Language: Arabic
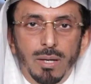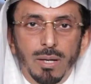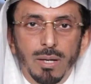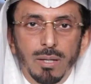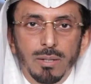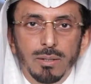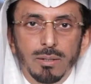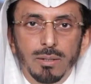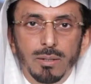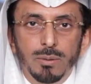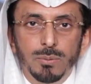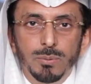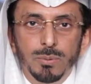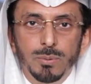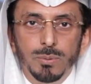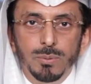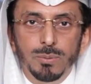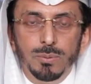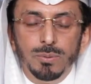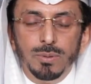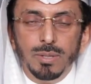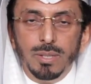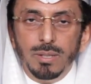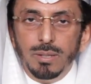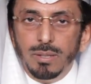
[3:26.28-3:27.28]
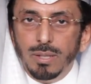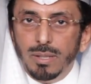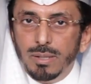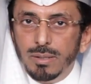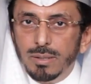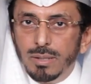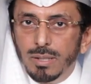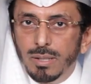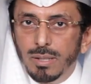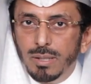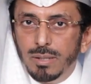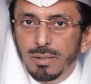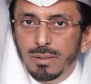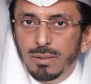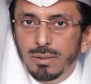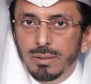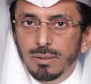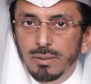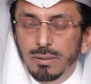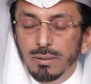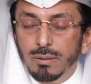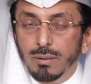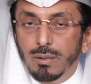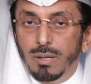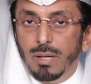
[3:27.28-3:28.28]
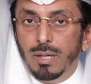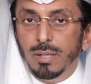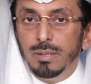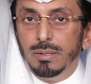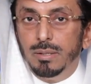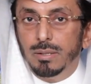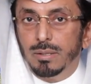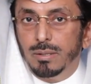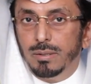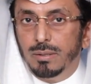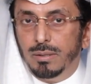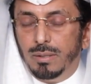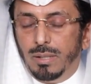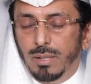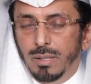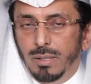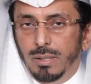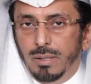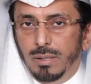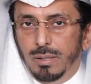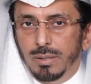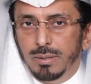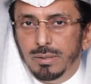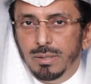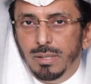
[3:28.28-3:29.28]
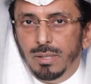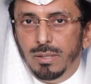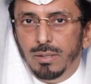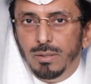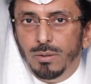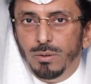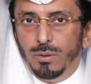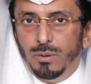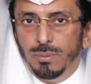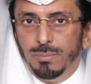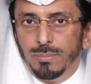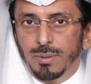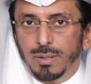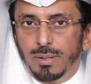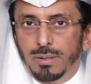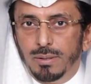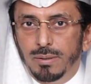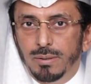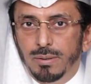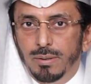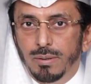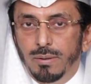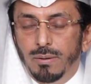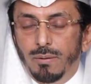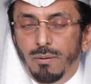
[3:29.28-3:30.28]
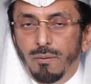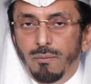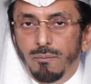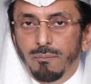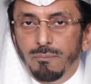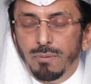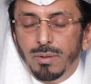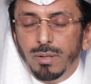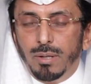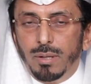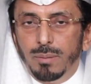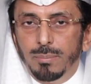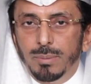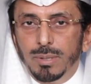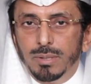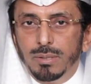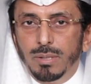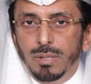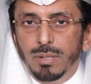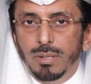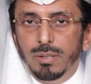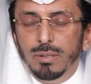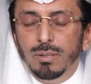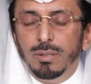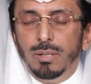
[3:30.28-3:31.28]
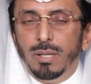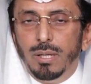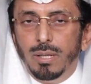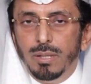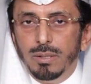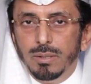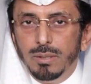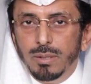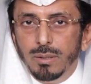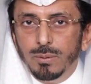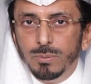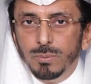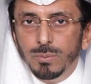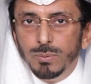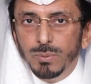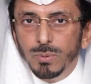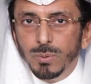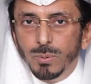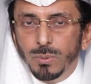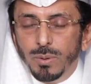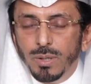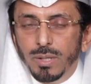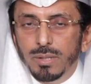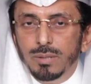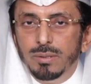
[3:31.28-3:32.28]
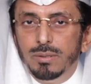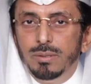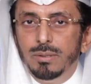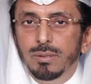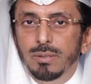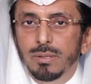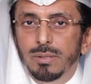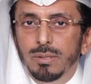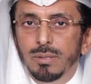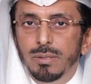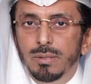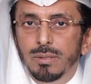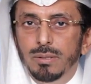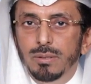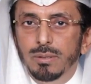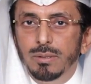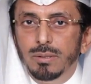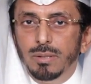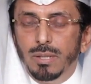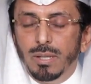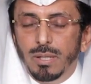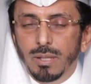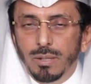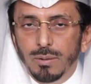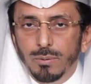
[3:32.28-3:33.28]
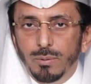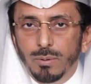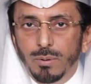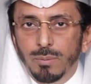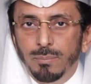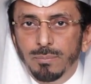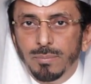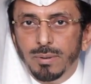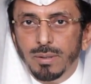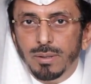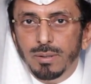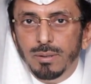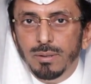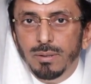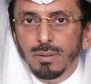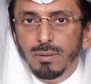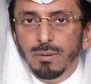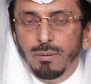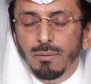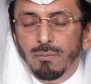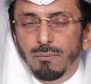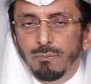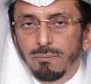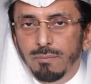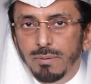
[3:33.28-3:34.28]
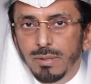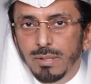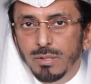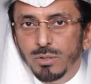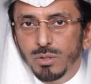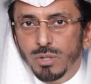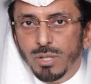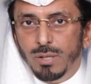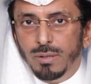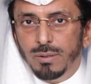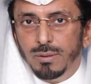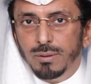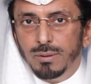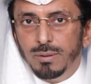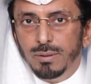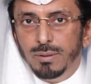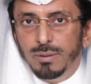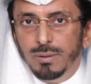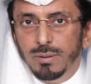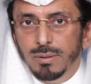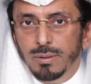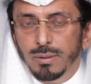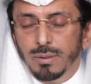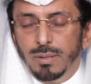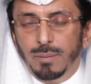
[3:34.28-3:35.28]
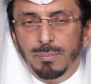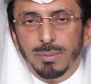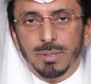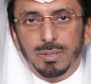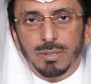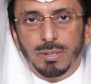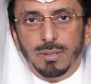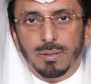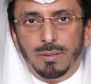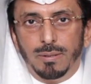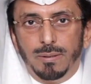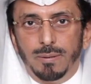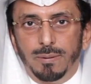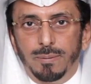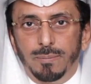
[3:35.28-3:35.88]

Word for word: انه اذا كان قادرا على اداء العمره في رمضان انه يؤدي العمره في شهر رمضان.